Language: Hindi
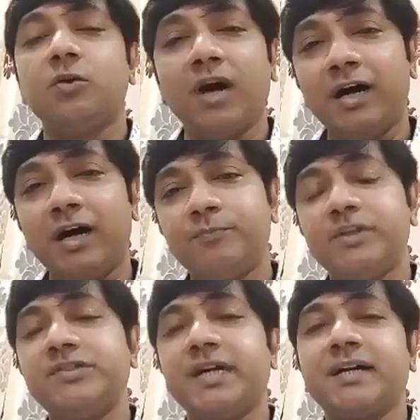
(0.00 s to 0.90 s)
वहां पर
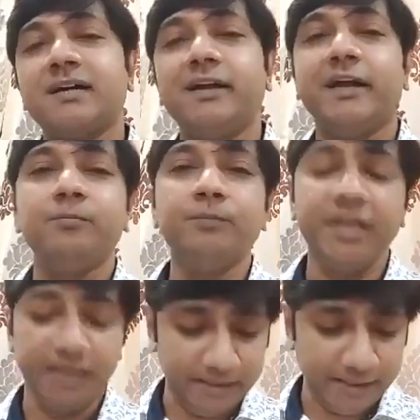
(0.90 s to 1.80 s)
जाकर
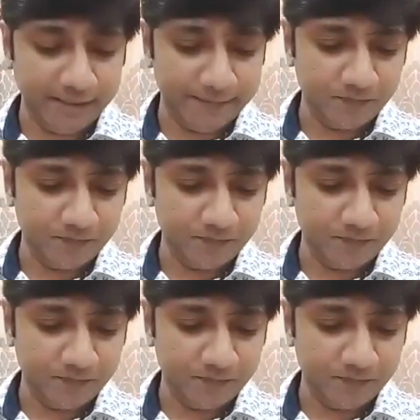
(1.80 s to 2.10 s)
एमबीए किया